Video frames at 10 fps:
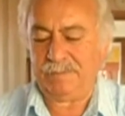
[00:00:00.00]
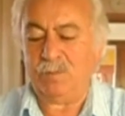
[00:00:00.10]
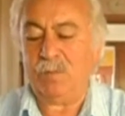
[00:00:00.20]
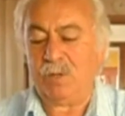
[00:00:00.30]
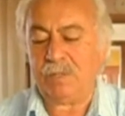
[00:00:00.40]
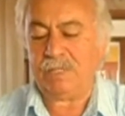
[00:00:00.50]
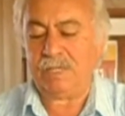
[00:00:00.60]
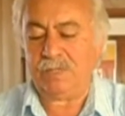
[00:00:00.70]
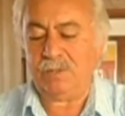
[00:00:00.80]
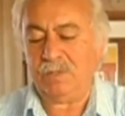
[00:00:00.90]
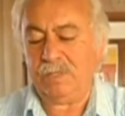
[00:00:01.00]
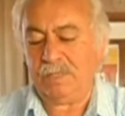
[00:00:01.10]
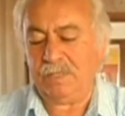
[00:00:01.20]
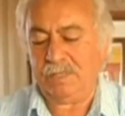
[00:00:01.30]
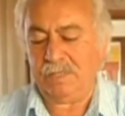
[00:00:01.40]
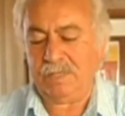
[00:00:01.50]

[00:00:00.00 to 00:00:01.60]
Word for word: è morta, noi